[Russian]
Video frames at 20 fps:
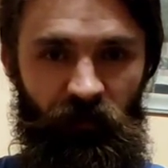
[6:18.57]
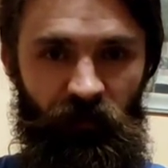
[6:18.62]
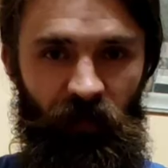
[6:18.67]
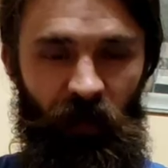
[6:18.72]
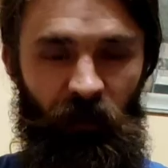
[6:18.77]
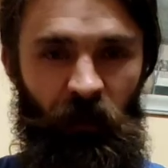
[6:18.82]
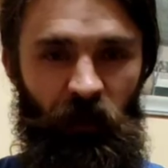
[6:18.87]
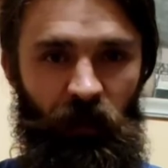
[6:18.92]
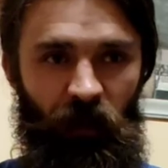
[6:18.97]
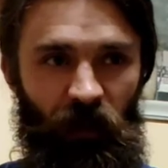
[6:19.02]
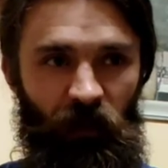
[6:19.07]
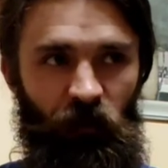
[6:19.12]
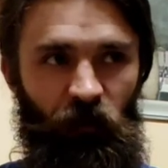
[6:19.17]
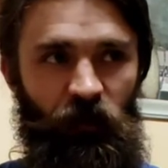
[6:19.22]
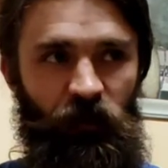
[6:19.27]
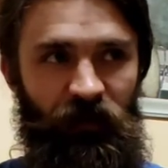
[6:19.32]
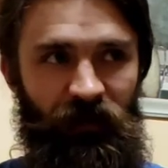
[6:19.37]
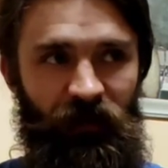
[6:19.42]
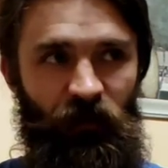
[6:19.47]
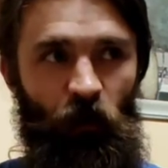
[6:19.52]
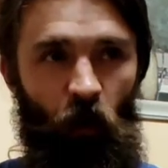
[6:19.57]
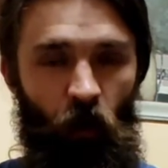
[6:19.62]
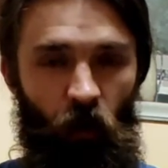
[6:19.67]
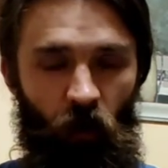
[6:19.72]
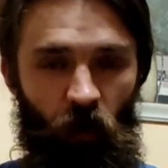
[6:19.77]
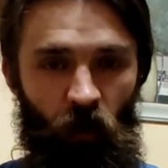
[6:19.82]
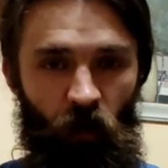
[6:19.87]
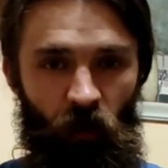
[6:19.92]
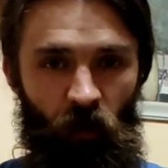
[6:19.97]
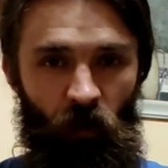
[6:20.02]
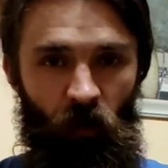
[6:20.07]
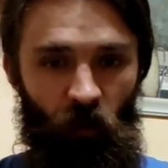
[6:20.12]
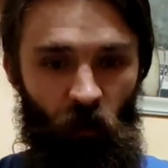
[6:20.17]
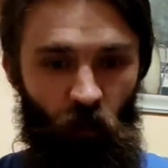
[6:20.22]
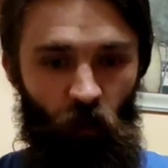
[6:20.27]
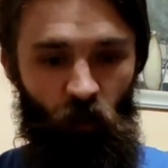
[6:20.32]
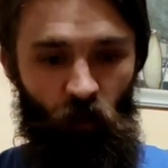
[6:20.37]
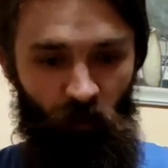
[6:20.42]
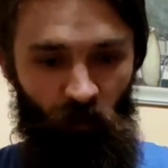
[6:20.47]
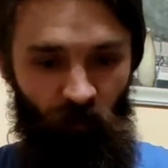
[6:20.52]
Понимаешь, как? Но, но
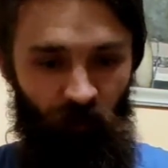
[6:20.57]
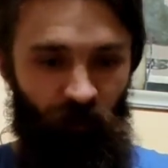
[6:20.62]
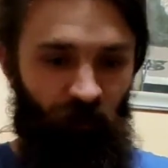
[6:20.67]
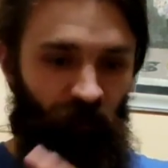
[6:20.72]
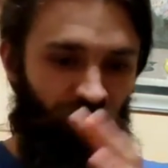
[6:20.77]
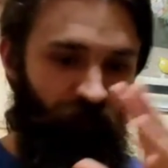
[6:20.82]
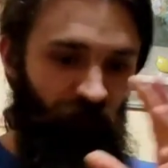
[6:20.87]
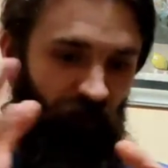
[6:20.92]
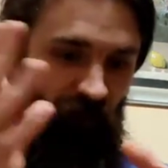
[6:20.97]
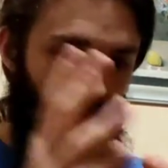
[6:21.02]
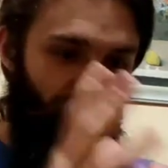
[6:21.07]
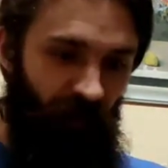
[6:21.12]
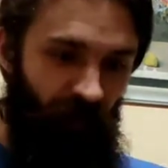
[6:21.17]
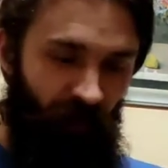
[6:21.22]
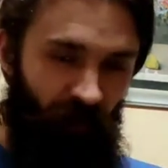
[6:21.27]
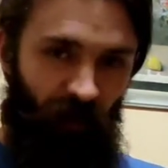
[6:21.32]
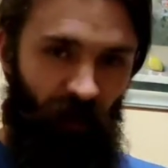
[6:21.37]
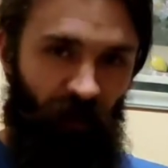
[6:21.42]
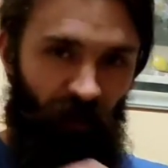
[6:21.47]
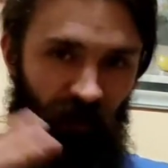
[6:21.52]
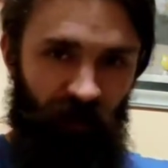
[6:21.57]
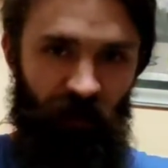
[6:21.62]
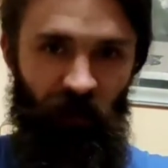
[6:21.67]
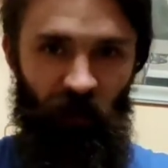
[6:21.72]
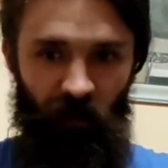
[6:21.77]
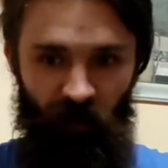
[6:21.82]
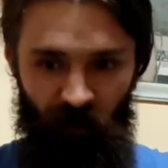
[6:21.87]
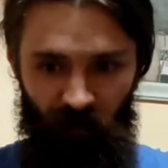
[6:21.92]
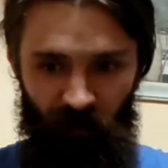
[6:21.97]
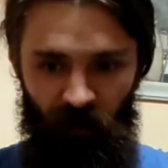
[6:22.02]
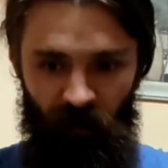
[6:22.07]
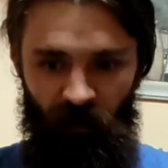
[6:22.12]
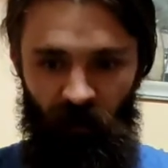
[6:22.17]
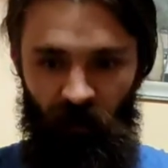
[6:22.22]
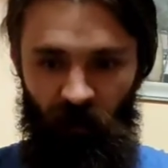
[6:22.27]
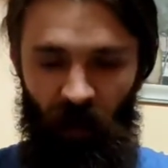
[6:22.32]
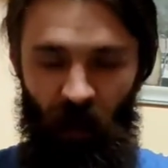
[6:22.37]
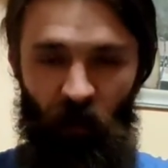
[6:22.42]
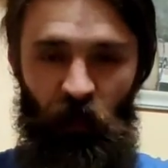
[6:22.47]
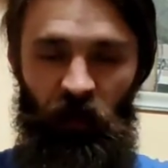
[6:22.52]
ум с
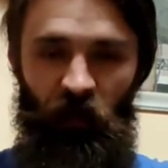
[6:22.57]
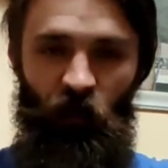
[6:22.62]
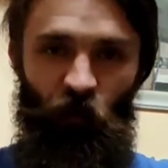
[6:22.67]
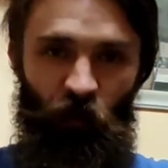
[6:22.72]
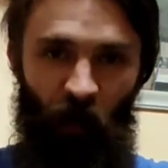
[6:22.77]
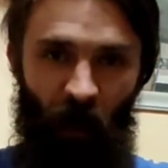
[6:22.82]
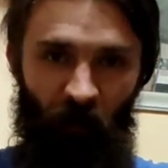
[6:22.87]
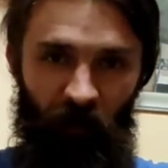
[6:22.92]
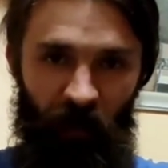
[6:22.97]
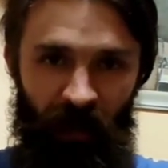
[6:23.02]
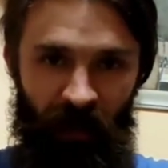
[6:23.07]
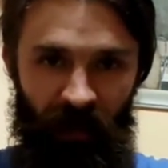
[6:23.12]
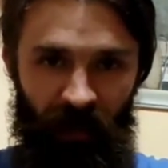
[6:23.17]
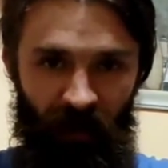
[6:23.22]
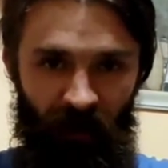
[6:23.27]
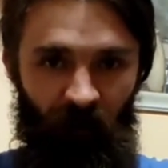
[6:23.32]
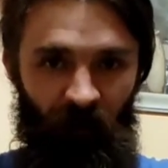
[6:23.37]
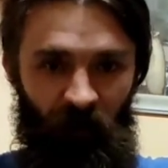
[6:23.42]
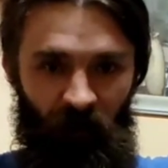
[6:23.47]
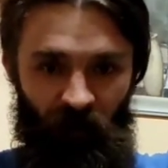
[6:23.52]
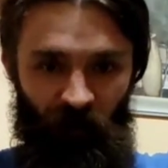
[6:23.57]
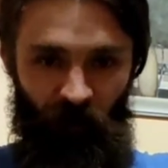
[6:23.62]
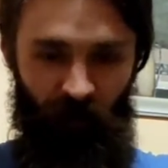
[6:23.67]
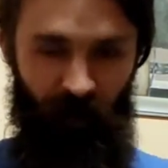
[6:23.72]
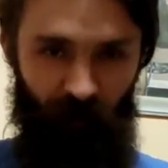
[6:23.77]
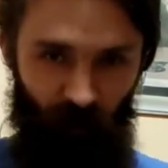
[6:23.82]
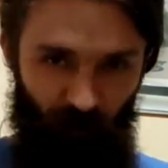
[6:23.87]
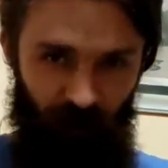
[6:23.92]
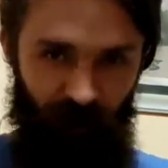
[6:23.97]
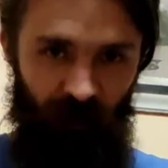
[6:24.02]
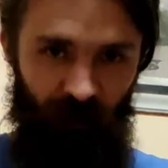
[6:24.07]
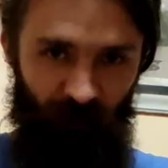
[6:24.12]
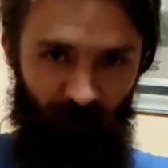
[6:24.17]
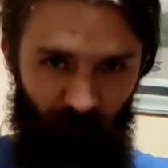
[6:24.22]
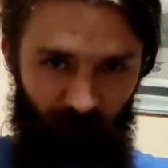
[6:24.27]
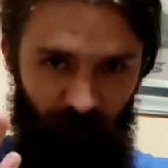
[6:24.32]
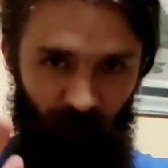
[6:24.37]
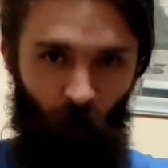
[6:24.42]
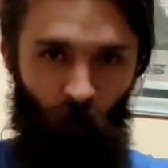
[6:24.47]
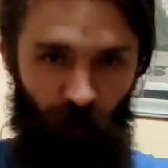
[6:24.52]
кабины управления переносим
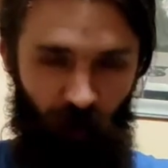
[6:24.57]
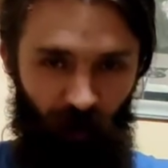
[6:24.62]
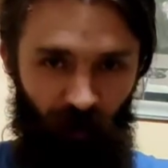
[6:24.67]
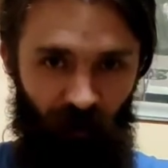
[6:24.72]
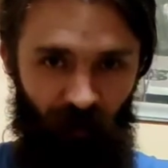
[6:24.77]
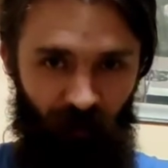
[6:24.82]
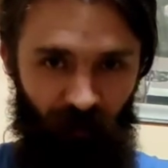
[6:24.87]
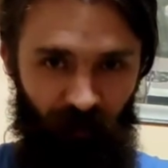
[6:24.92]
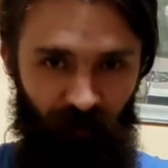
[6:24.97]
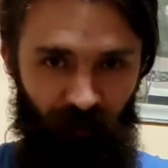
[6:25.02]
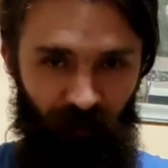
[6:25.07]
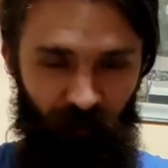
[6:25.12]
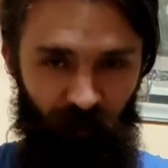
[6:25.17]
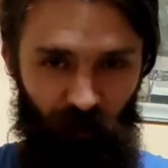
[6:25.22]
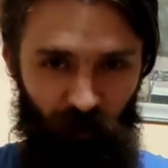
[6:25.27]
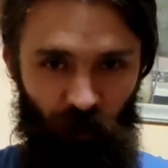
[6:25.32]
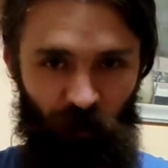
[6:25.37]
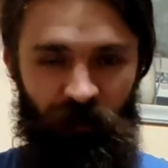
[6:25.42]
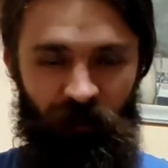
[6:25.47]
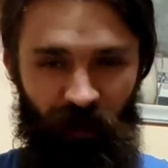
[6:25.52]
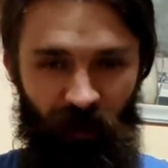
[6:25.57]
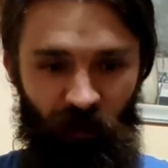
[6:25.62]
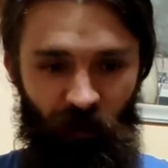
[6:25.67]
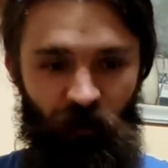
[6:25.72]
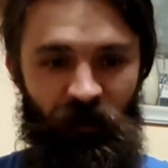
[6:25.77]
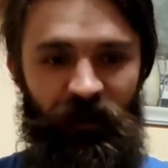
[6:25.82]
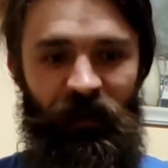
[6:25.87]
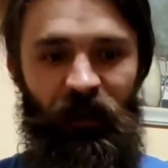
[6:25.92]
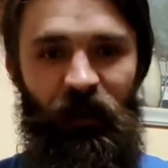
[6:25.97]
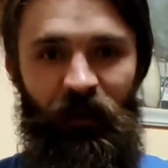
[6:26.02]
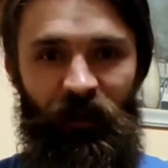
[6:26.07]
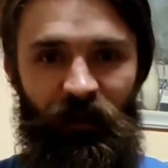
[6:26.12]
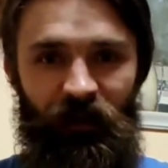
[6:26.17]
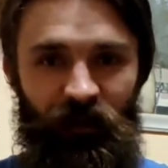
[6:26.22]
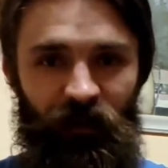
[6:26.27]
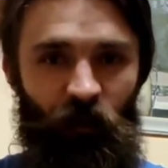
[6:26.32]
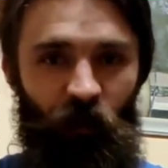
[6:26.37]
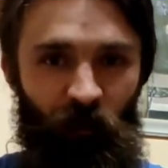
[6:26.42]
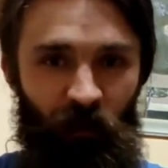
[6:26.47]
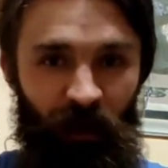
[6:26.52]
в руки. То есть он становится
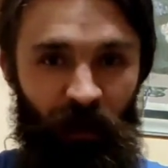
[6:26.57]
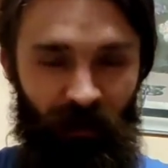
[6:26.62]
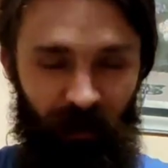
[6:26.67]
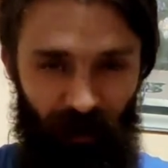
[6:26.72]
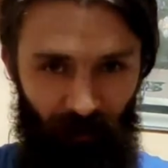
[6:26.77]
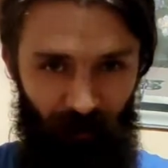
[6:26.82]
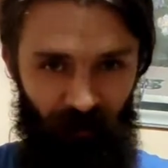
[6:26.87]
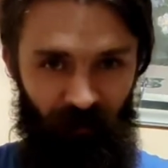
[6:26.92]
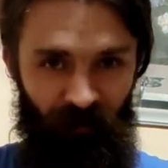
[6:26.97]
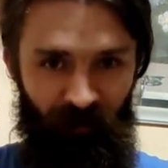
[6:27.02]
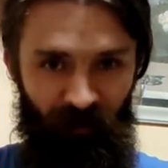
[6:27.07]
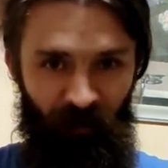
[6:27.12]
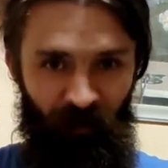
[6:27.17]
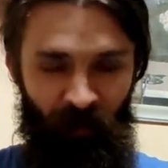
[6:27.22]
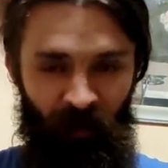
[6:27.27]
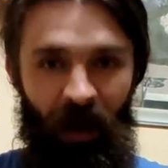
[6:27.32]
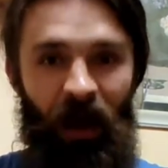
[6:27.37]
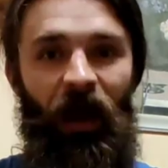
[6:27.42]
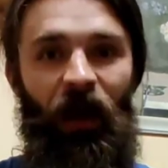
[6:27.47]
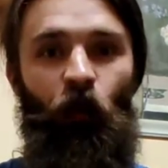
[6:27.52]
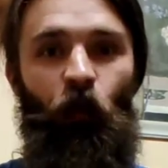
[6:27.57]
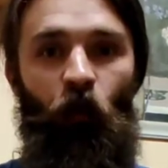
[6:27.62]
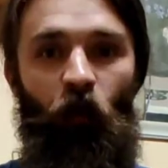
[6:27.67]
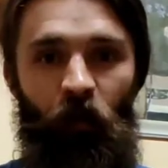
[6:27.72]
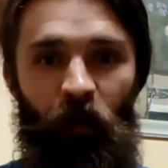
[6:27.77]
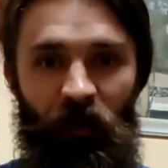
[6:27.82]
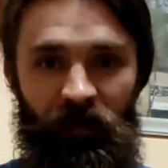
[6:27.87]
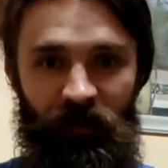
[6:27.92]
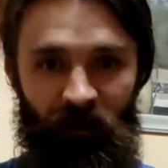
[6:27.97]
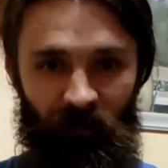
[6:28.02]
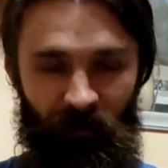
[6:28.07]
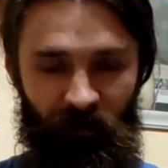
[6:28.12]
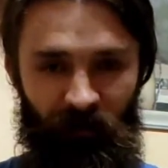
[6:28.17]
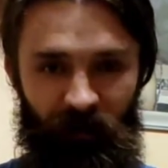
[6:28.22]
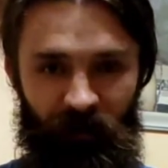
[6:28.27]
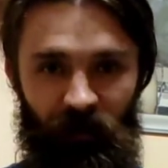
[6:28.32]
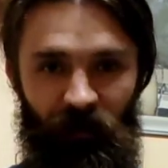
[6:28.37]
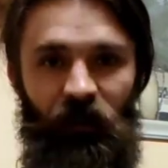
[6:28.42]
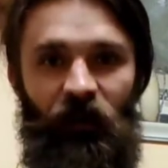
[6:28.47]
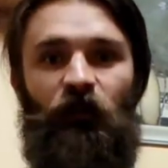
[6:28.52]
инструментом. А компасом
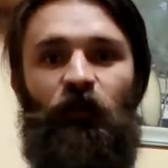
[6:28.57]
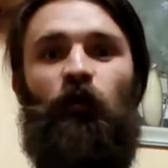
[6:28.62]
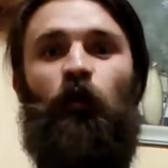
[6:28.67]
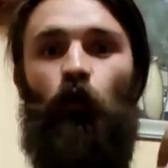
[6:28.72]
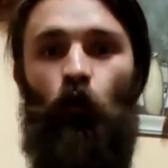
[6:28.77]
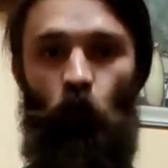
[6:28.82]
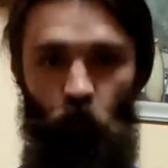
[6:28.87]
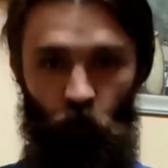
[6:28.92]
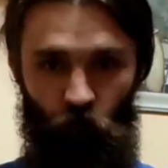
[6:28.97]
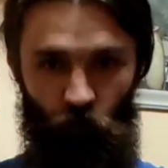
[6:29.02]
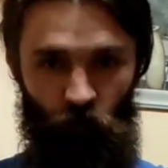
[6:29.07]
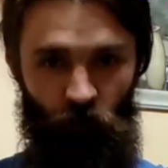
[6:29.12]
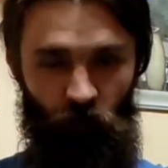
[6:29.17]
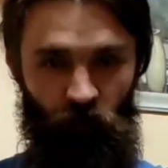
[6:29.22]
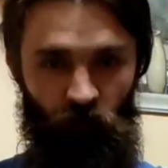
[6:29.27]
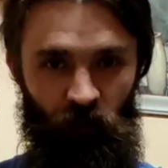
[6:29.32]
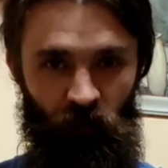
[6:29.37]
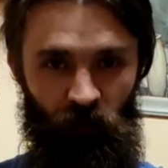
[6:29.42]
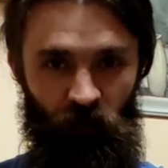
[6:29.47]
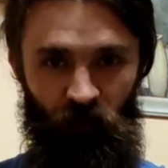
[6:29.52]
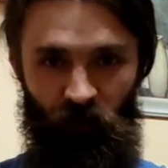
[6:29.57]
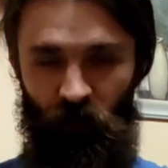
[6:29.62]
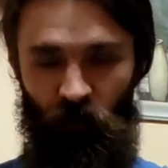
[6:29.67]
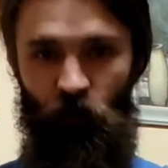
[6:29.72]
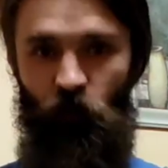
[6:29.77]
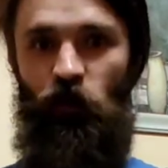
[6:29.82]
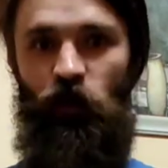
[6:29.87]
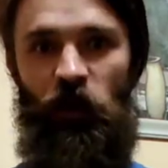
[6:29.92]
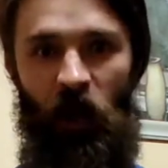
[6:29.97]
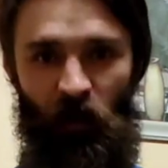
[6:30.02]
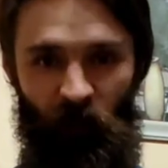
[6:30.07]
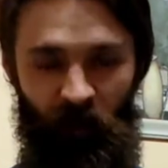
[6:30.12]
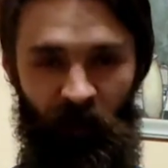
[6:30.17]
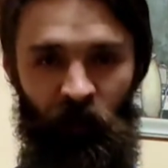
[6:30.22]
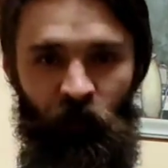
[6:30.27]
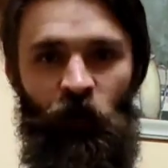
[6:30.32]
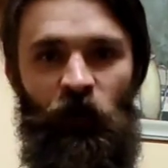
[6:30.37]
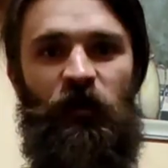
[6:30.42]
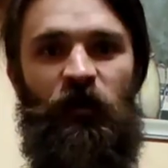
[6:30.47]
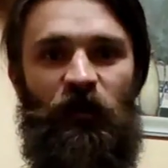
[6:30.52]
делаем душу. Душа
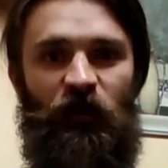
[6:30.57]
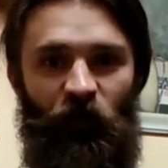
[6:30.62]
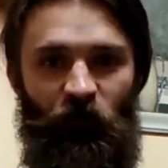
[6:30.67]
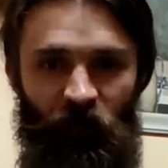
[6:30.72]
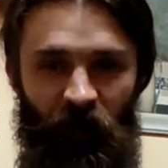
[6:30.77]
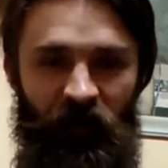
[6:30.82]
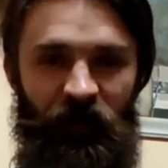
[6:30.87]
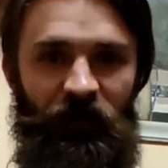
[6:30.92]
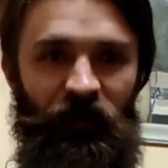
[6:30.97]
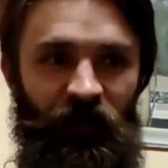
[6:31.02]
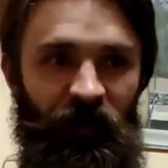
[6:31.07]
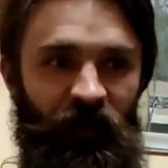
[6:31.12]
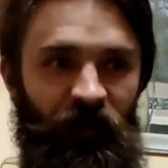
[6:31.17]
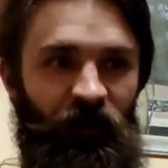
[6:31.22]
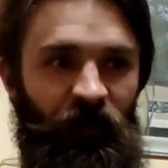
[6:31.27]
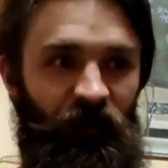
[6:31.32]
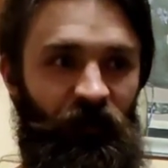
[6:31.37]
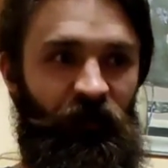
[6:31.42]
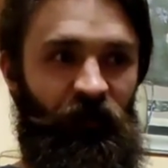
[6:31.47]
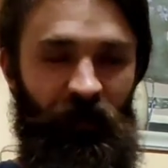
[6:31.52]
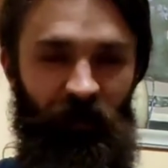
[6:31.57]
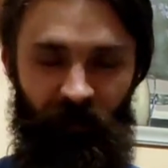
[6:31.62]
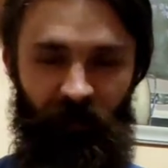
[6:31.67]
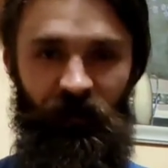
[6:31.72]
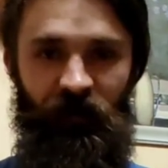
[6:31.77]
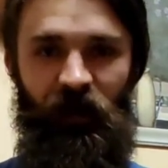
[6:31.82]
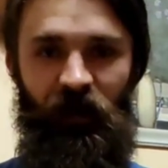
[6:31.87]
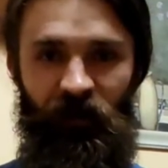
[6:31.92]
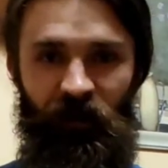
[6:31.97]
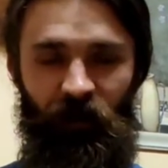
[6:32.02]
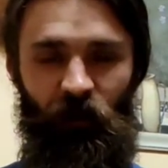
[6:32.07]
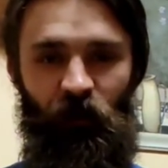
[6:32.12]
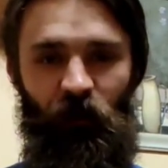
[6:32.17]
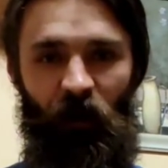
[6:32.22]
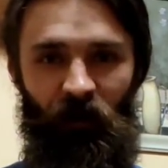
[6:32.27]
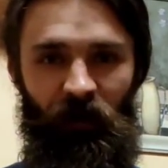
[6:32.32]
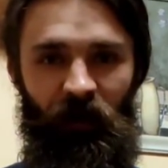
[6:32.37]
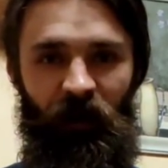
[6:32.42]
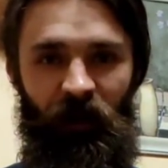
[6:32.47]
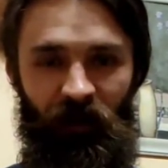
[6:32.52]
переносится у нас в центр
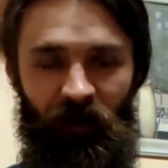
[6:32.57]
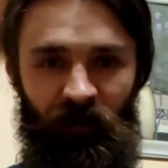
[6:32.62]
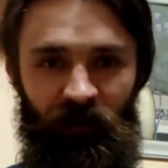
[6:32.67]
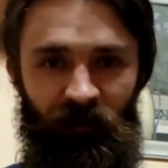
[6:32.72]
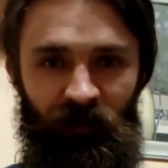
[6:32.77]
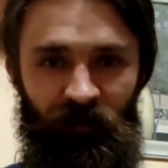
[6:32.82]
управления.